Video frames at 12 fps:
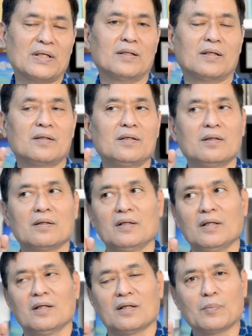ในขณะที่
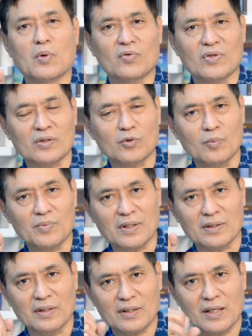ลำโพงเสียงทุ้มเนี่
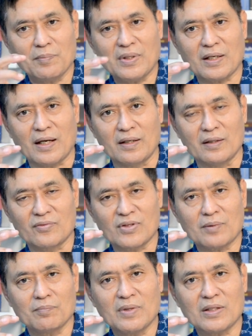ยถ้าเมื่อไหร่เซ
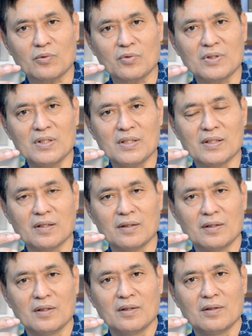ตไม่ตรงที่เนี่ย
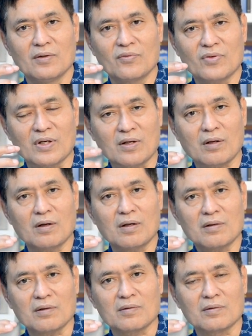เสียงร้อง
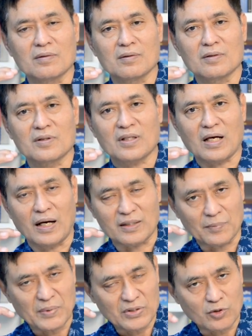จะอาจ
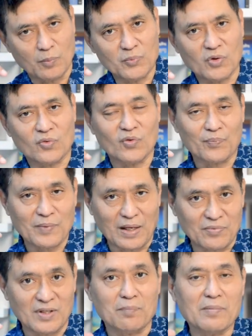จะไปจมอยู่กับ
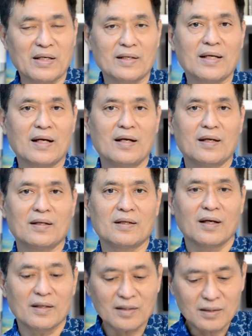เสียงเบสได้ง่าย
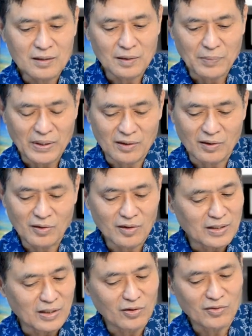อันนี้ก็คือเป็นข้อ
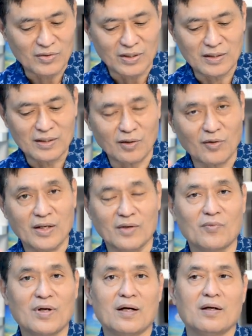ดีข้อเสียที่เราเห็น
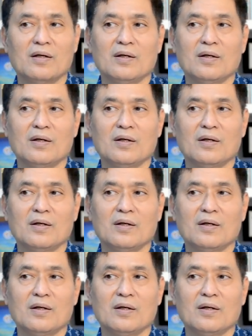ว่า